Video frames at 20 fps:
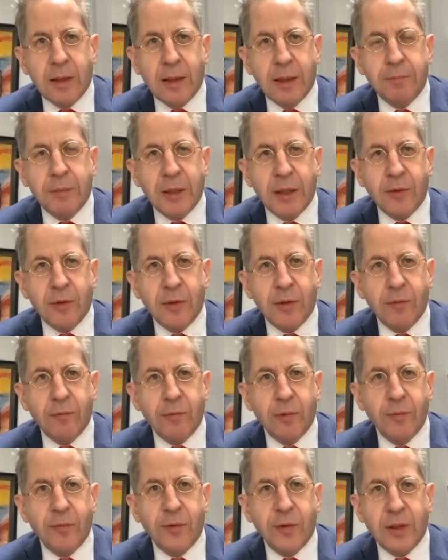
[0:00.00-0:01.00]
bereits in den
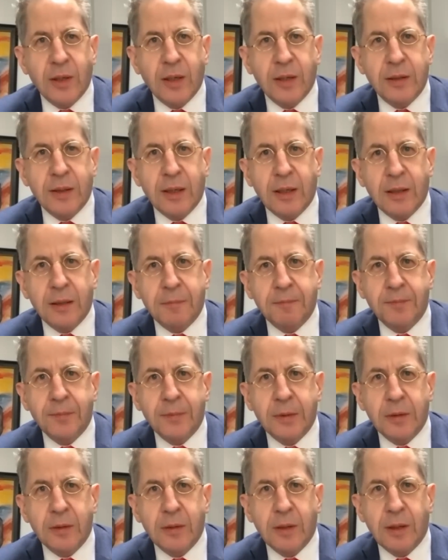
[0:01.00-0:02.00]
50er Jahren
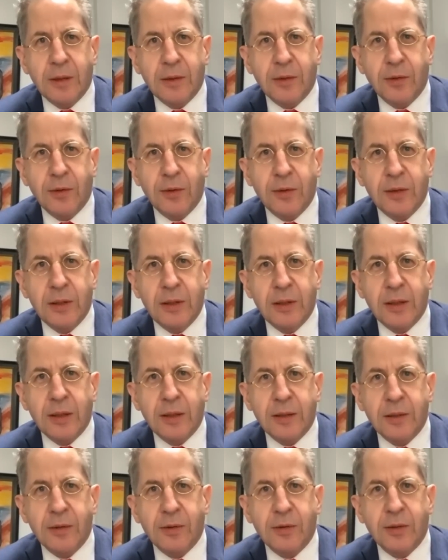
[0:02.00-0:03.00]
äh, als Ziel
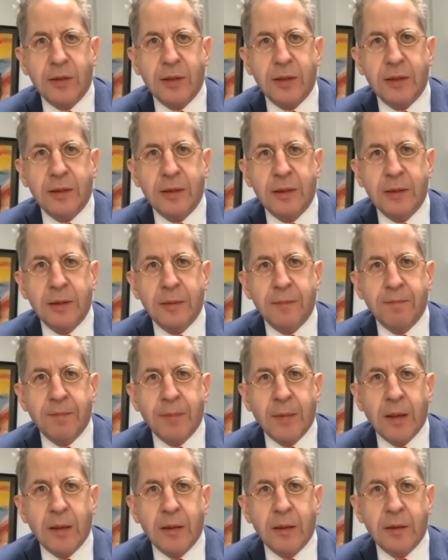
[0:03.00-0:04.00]
angesehen,
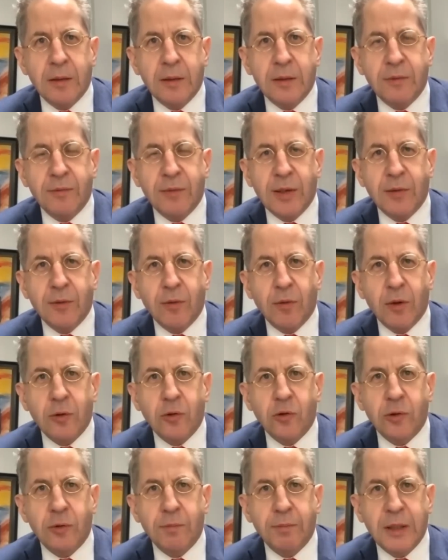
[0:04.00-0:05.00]
äh, die
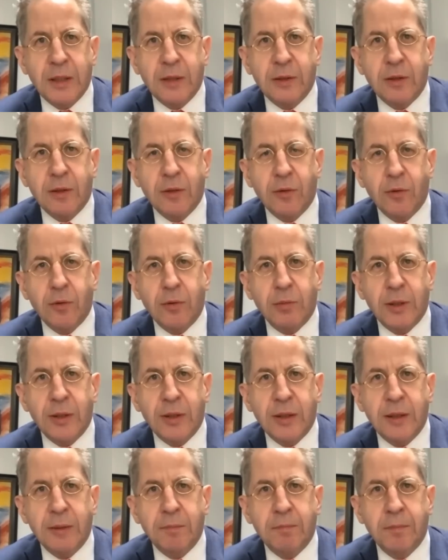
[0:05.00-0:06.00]
westdeutschen Medien zu
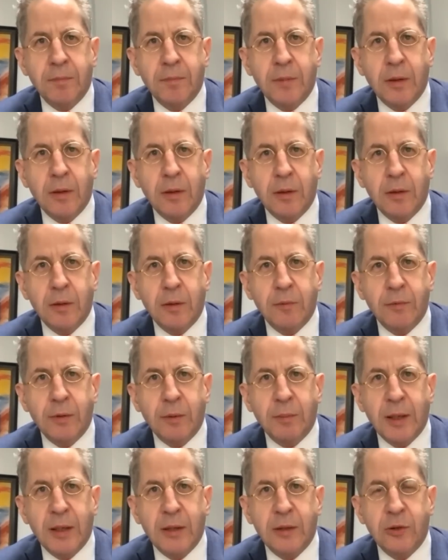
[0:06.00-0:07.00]
übernehmen. Äh,
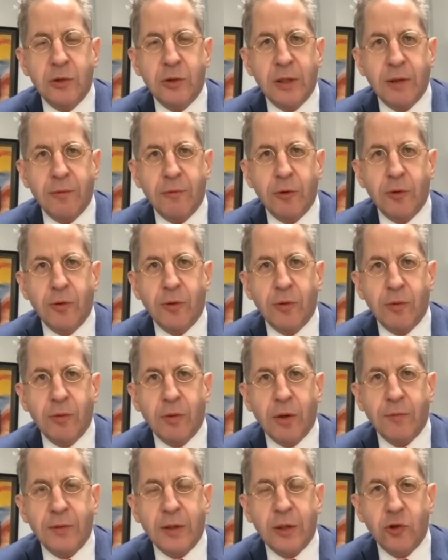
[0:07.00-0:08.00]
wir machen nicht die Revolution
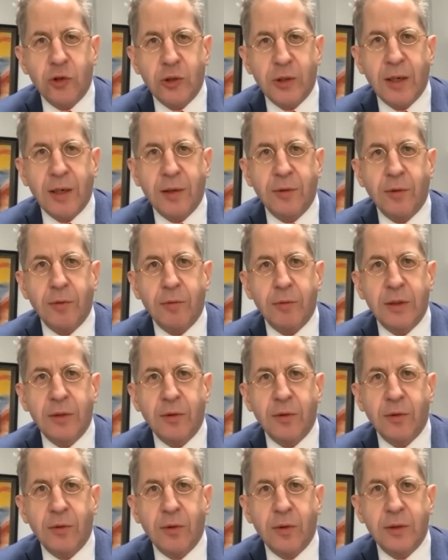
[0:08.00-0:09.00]
auf der Straße, so hieß
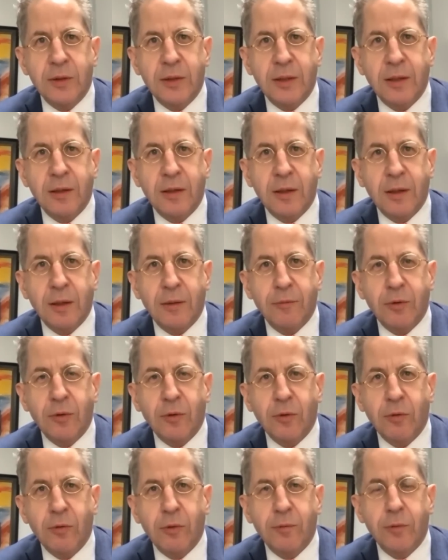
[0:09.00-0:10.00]
es, sondern die
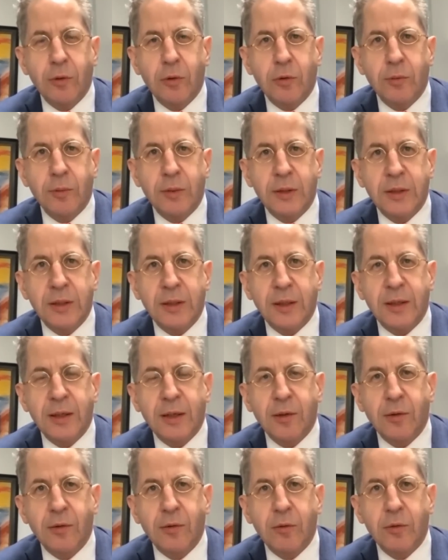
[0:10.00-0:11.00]
Revolution wird über die
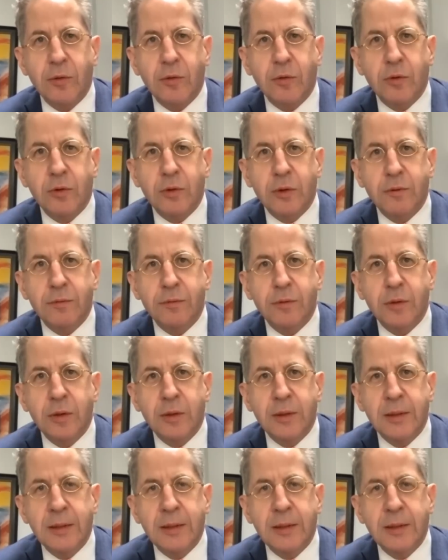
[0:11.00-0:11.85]
Redaktionen durchgeführt.